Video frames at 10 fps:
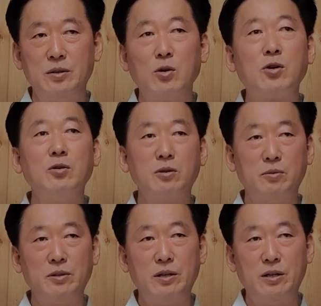
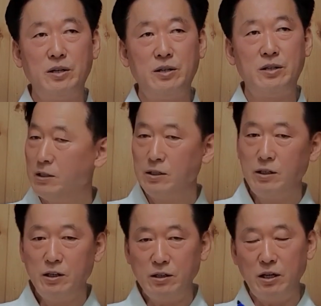고통으로부터.
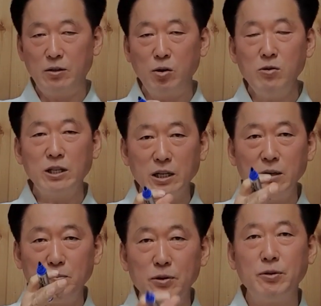이거에 대한
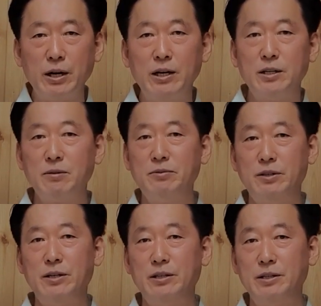통찰이 필요해.
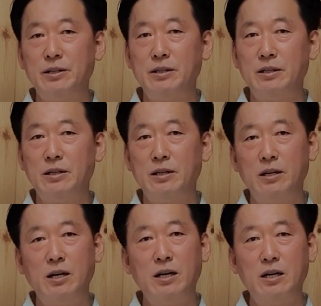여러분들은
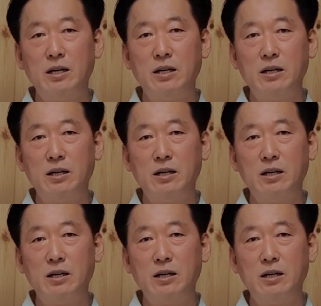아,